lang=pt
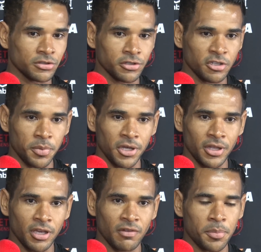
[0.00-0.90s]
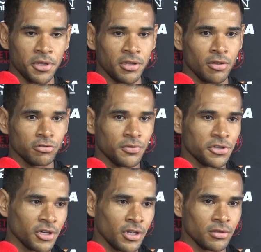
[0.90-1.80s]
Se nós perder, quem vai perder não é o
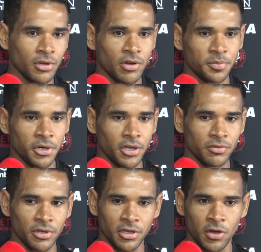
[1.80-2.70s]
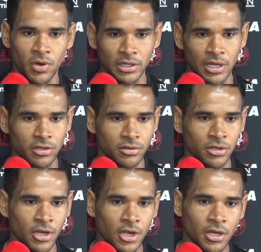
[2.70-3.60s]
Sub-23, não é o aspirante, não é ninguém, é o Atlético.
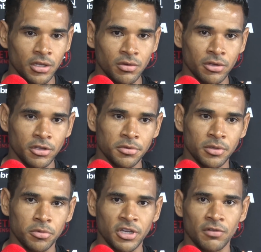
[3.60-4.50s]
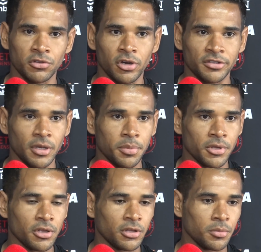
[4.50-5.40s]
Então nós temos que buscar a vitória sempre, a
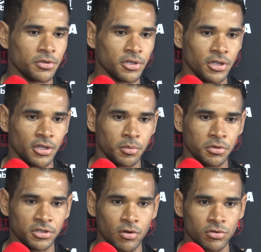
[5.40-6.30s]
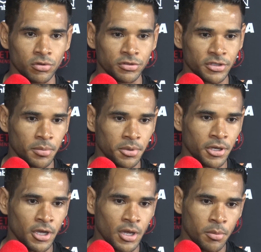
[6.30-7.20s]
gente temos que, que buscar o jogo sempre,
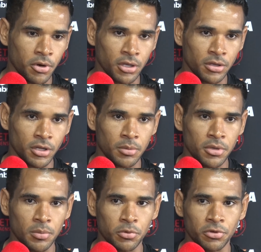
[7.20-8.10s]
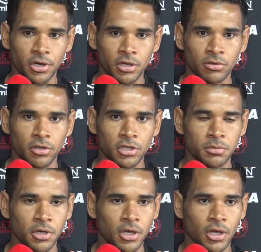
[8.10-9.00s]
porque a nossa camisa é muito grande, o nosso
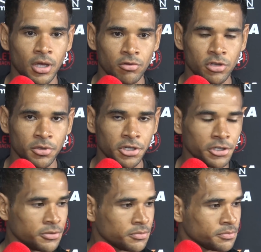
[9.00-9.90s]
time é, é um time grande.